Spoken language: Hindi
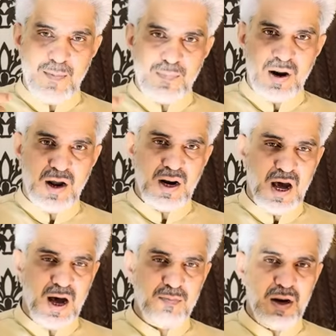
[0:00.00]
अपना
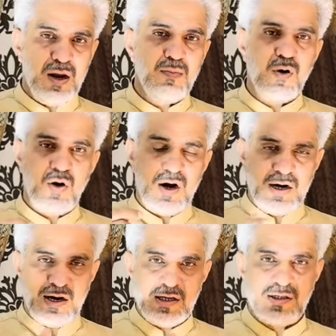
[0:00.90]
नाम नेम और
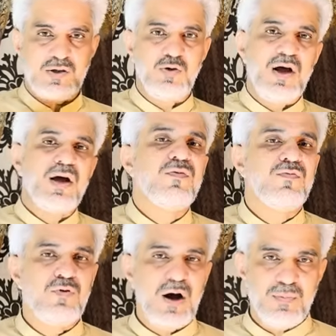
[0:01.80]
एड्रेस जो है
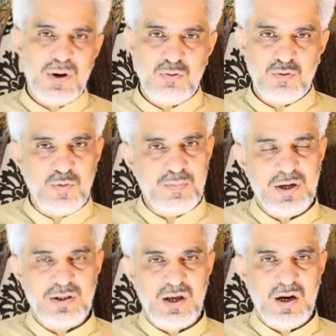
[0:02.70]
वो आपने उनको
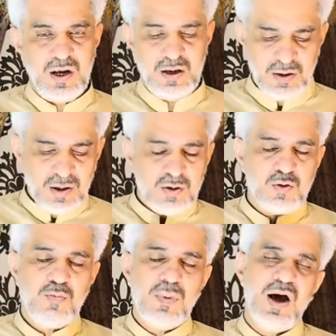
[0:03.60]
भेज देना है
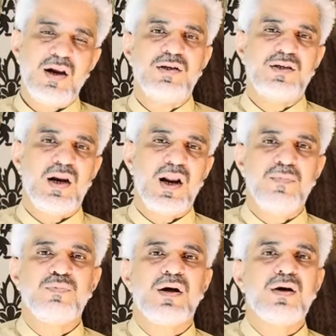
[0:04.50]
तो माल इनशाला
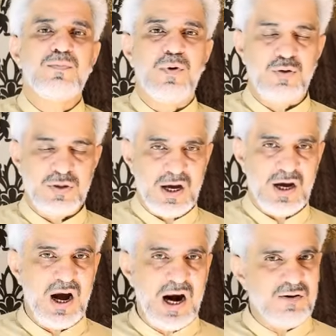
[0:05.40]
आप तक पहुंच
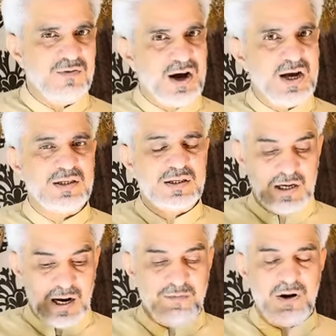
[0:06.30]
जाएगा एडवांस
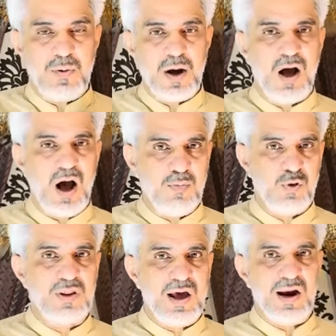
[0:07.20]
डिलीवरी पे काम
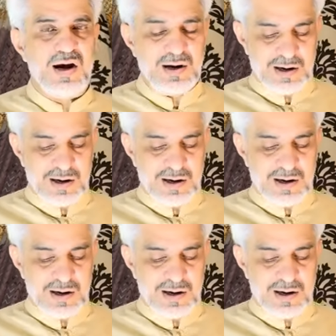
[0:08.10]
होता है